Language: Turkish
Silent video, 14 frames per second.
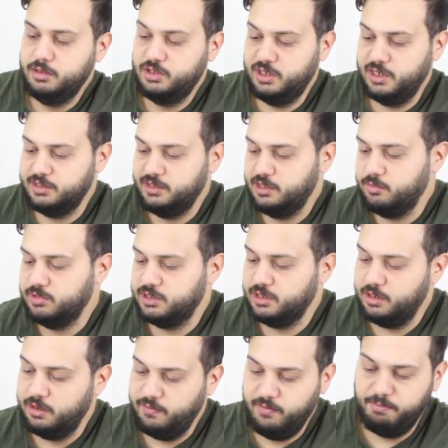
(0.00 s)

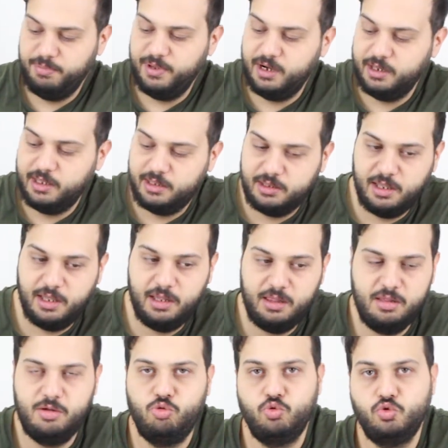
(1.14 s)
cihazlarımızı ve 1 adet de
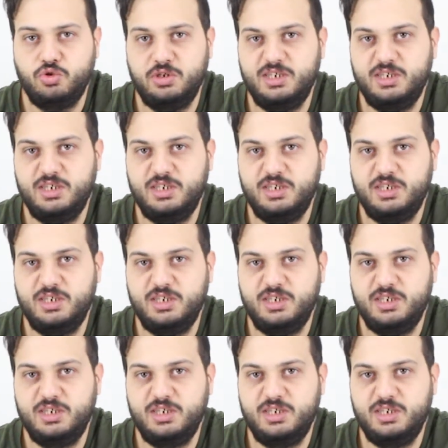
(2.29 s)
Linux